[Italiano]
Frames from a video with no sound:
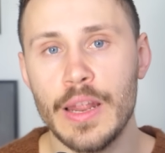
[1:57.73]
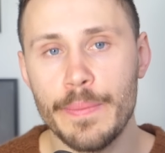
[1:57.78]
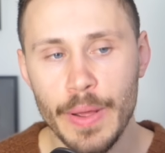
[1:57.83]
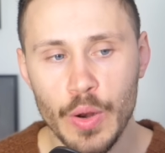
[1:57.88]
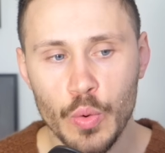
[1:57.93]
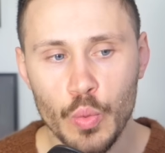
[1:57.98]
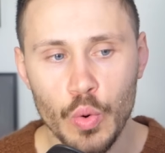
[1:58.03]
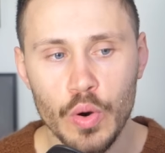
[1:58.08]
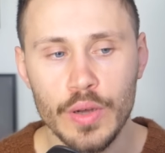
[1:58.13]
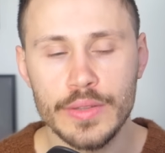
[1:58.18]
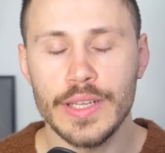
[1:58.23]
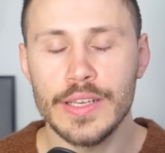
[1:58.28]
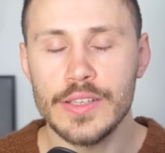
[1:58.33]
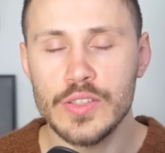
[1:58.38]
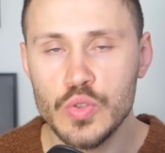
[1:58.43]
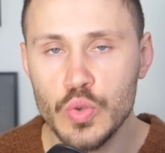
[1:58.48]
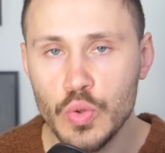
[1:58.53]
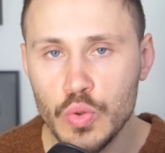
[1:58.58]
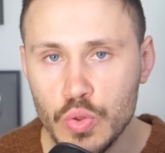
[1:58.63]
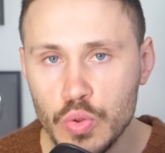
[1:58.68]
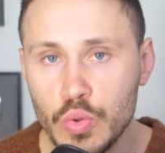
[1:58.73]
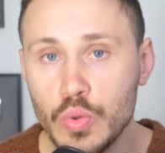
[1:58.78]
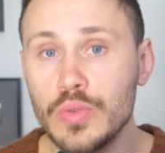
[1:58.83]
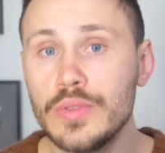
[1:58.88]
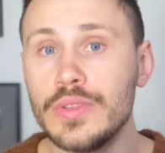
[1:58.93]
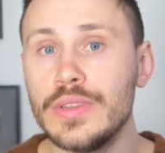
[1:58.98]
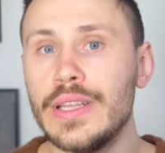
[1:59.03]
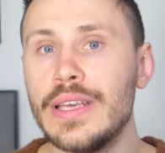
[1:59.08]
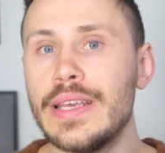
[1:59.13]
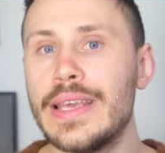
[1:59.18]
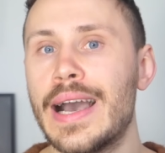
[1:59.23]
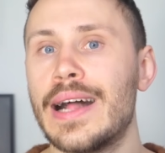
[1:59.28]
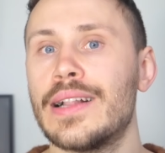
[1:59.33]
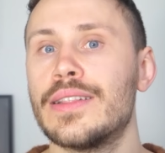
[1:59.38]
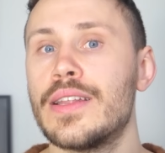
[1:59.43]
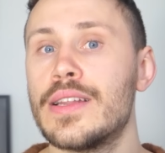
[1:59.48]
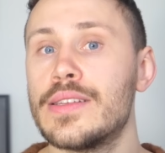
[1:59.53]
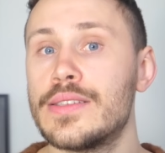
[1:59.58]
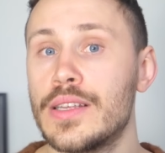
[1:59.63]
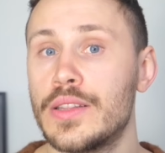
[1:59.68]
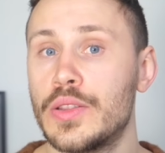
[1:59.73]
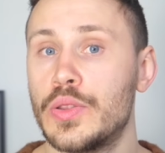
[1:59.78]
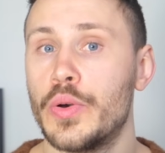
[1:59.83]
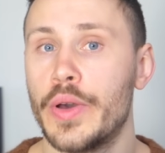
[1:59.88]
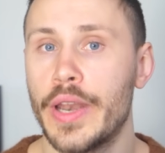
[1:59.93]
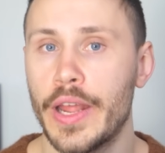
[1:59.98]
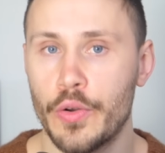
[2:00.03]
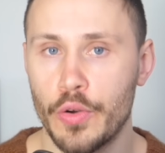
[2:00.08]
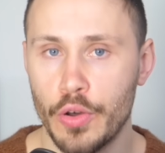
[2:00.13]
ripercuote su tutti gli altri settori